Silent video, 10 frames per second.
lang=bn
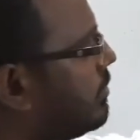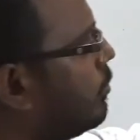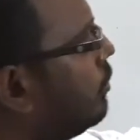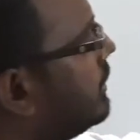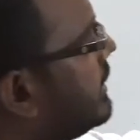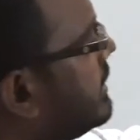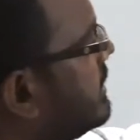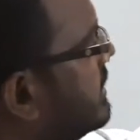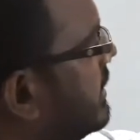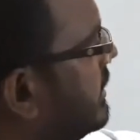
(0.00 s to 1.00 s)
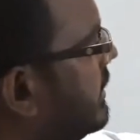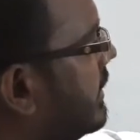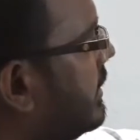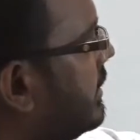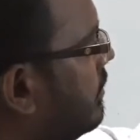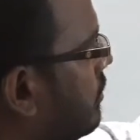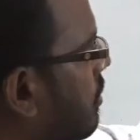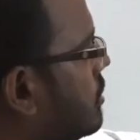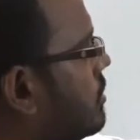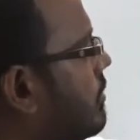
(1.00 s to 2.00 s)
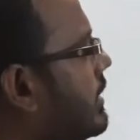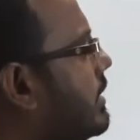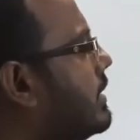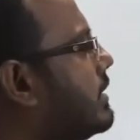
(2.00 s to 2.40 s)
যে মূল দিক সেটি থেকে নির্গত হওয়ার সময়